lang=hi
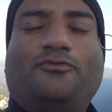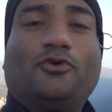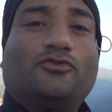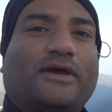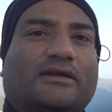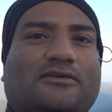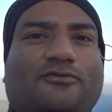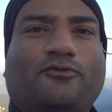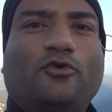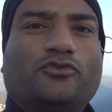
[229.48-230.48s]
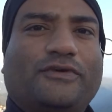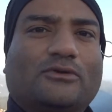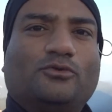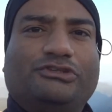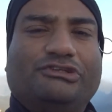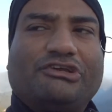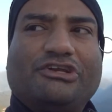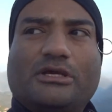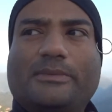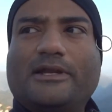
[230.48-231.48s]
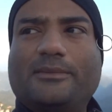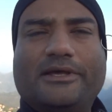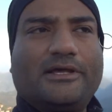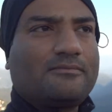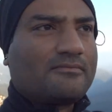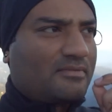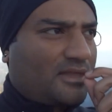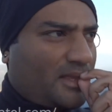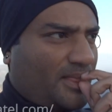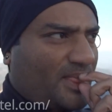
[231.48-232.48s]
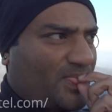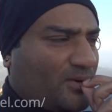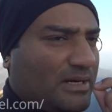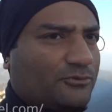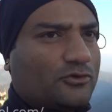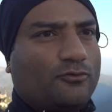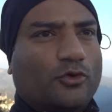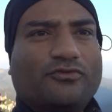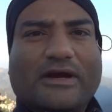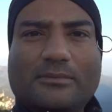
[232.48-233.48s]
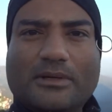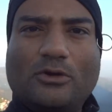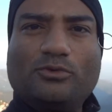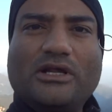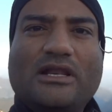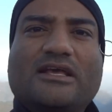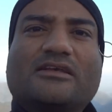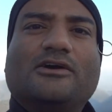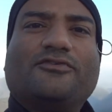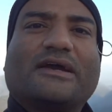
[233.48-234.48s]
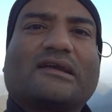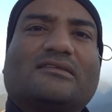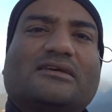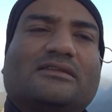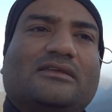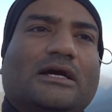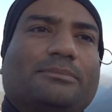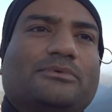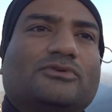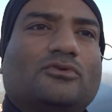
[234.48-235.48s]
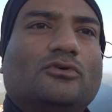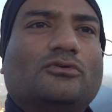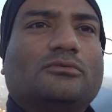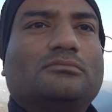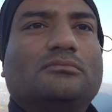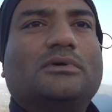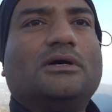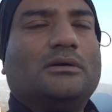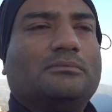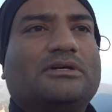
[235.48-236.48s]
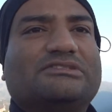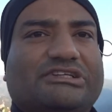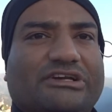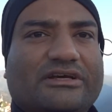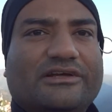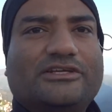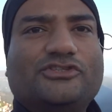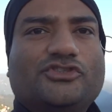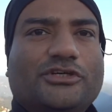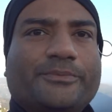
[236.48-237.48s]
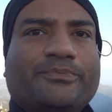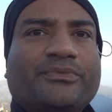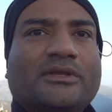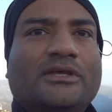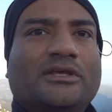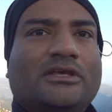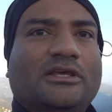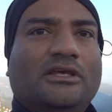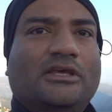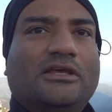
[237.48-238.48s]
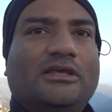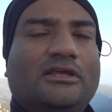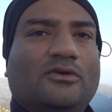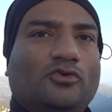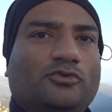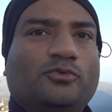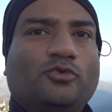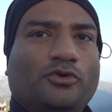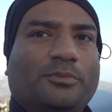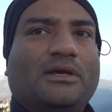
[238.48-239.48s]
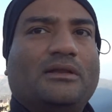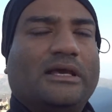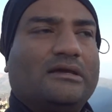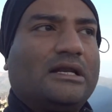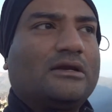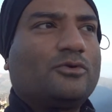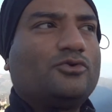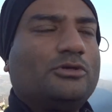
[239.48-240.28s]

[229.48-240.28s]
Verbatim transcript: फोर्थ फैक्ट फोर्थ फैक्ट उसी ट्रेन के बारे में है तो आप इसको फोर्थ फैक्ट में काउंट कर लीजिए थर्ड फैक्ट के साथ ही आप इसको कंसीडर कर लीजिए कि उस रूट में लाइक कालका टू